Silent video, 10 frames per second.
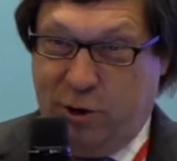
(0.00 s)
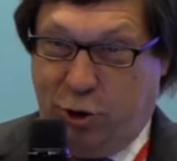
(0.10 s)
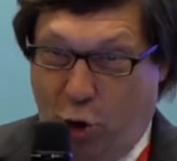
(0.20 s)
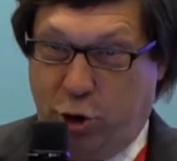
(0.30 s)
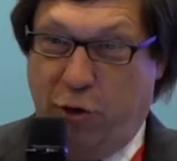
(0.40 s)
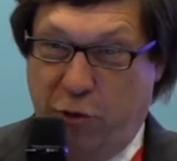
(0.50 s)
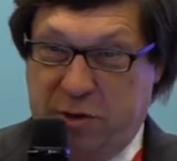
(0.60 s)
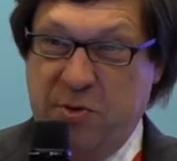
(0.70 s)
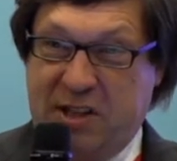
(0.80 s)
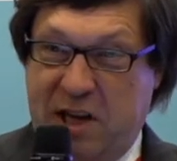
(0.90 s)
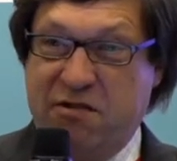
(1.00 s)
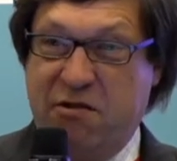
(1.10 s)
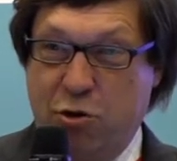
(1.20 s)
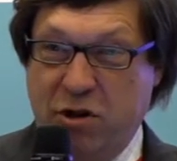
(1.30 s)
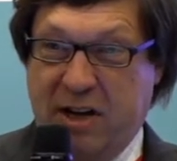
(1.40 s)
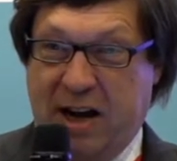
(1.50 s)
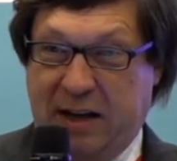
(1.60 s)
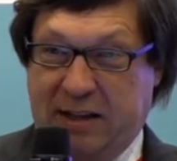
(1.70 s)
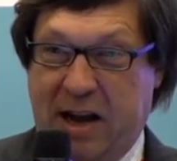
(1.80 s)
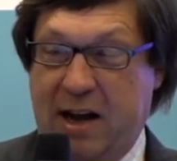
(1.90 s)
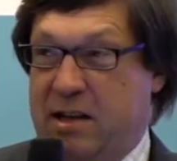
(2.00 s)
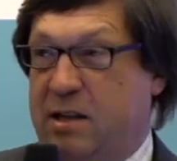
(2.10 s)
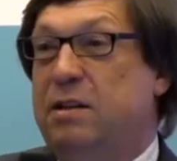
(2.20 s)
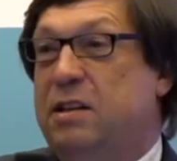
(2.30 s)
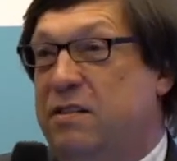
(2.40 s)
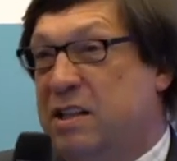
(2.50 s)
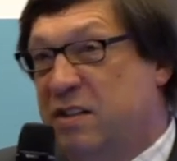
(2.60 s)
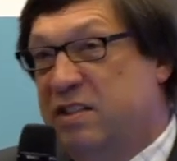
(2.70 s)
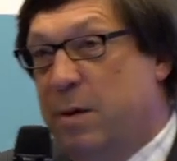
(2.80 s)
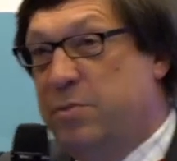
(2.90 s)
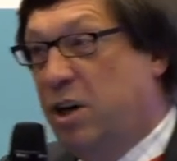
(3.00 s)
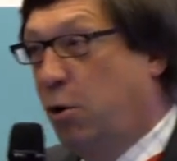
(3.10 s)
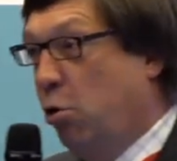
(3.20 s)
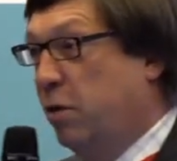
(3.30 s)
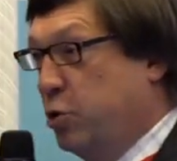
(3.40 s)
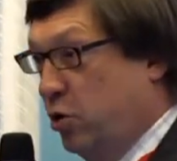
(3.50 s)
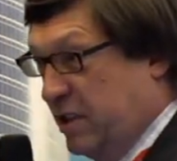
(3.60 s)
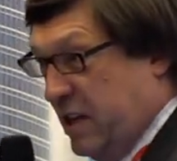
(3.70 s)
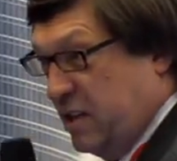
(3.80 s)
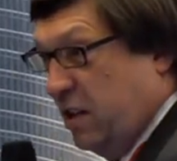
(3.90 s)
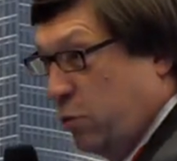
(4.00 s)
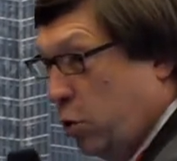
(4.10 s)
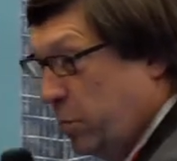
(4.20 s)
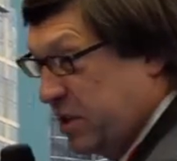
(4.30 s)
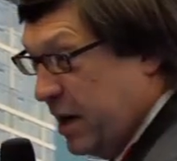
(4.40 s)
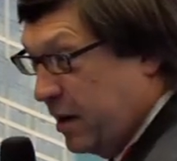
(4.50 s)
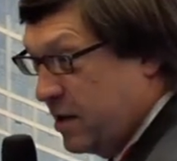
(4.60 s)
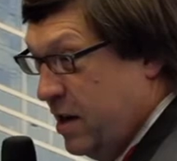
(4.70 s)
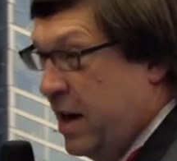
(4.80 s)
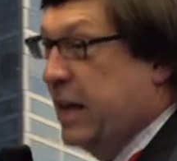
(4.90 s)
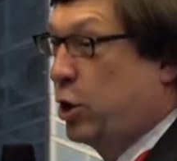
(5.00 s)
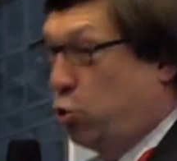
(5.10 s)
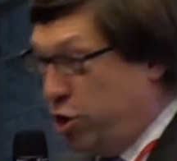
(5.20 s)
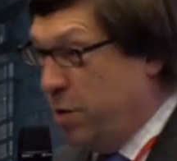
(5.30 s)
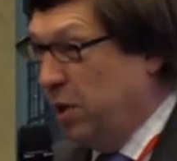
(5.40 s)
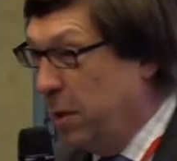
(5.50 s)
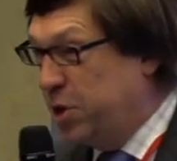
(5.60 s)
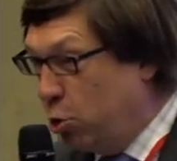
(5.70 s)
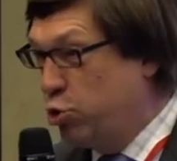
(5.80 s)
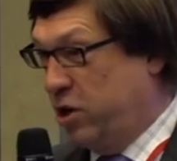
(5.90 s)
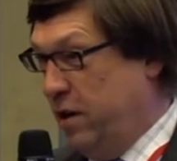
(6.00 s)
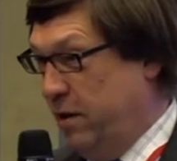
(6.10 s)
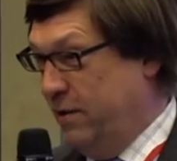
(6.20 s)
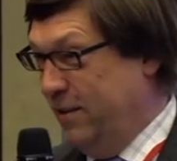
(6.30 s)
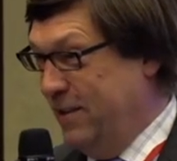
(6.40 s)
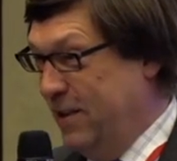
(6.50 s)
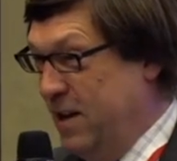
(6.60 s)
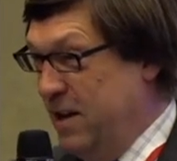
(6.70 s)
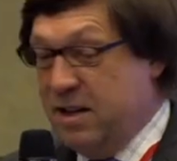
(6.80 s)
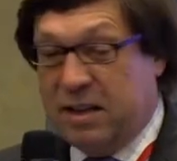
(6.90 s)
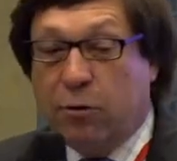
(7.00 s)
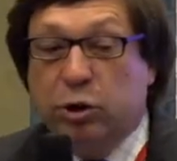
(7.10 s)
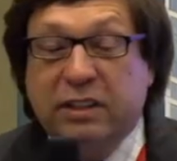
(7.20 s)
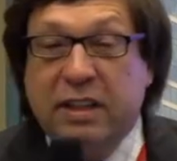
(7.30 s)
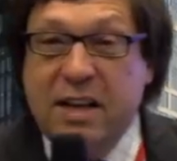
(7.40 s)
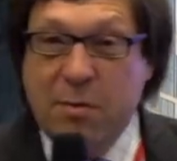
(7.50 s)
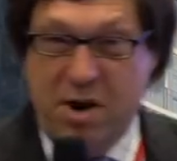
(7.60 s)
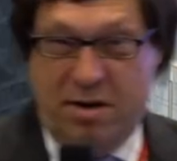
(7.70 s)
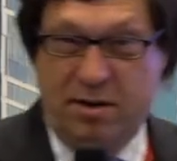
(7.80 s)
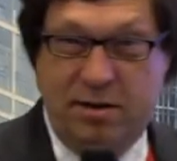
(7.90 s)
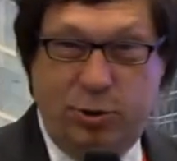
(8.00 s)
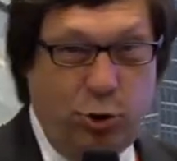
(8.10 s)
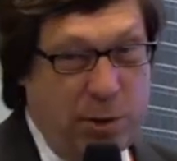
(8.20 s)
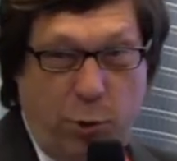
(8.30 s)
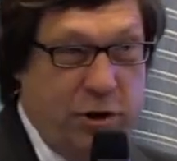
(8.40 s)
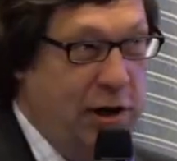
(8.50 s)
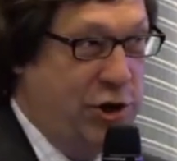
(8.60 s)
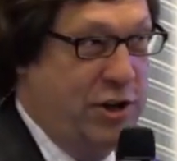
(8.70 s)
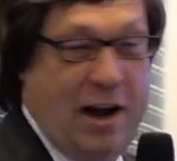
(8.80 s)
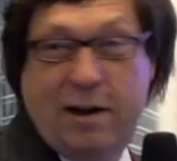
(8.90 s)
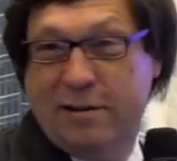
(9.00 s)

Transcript: то до 1983 года, когда известный всем Дик Ролл все это создал в Goldman Sachs, это тоже было психушкой. Так вот эта тема до сих пор не решена.